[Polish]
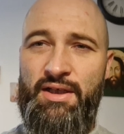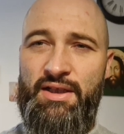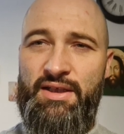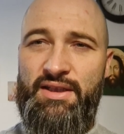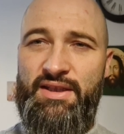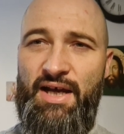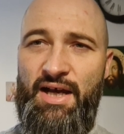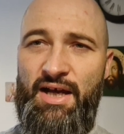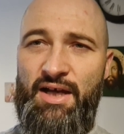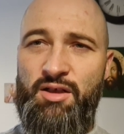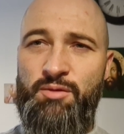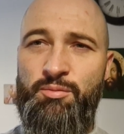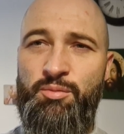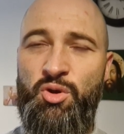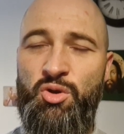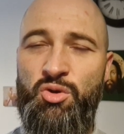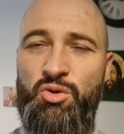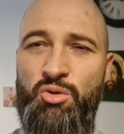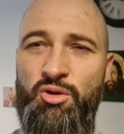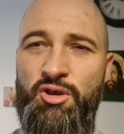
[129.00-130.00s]
tak,
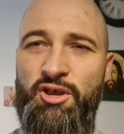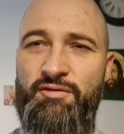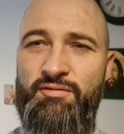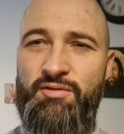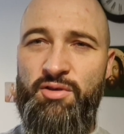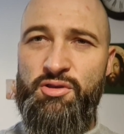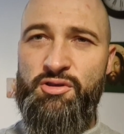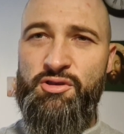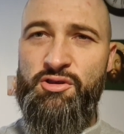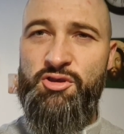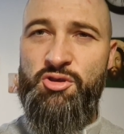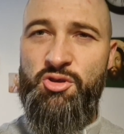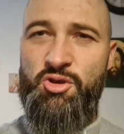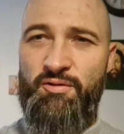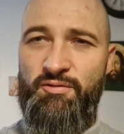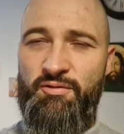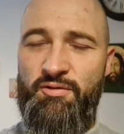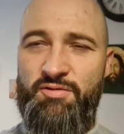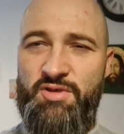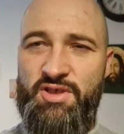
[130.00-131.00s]
by o drugiej w nocy
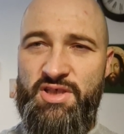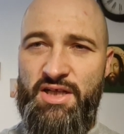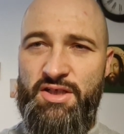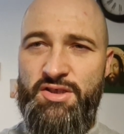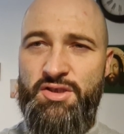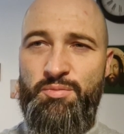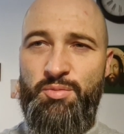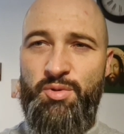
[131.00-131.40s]
znowu wstać